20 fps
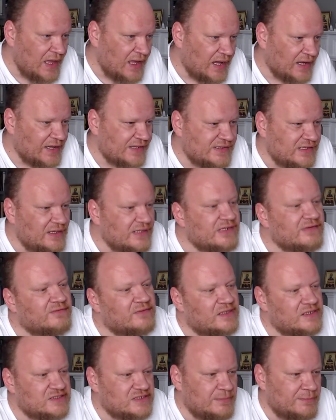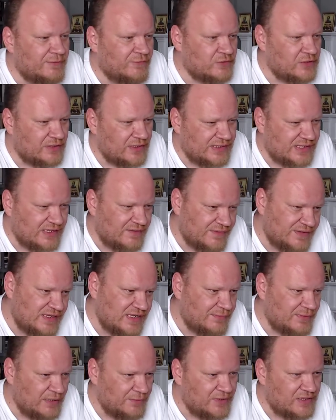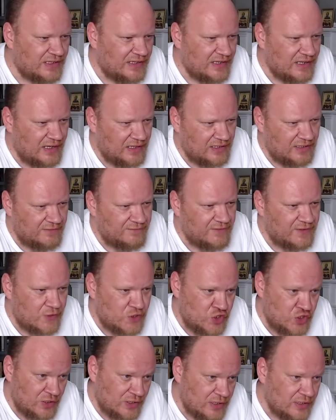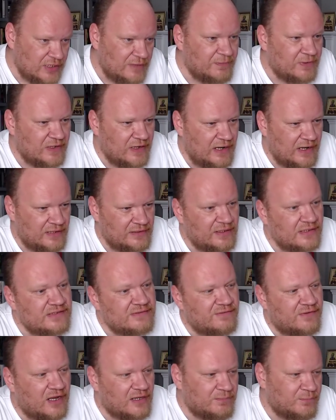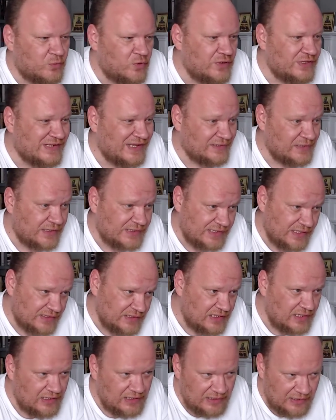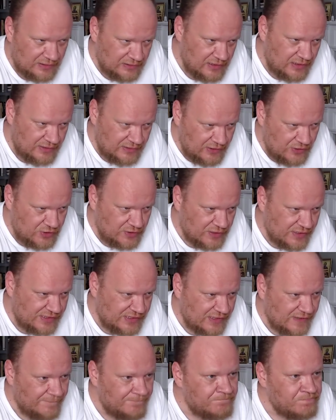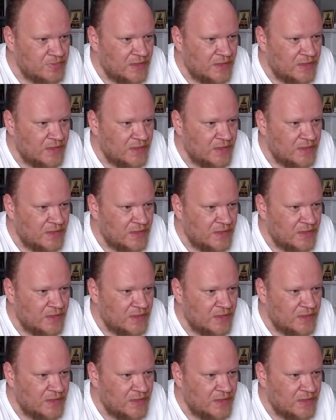оказались важными вот эти совсем нематериальные вещи, как их правильно назвать, поиски национальной идентичности.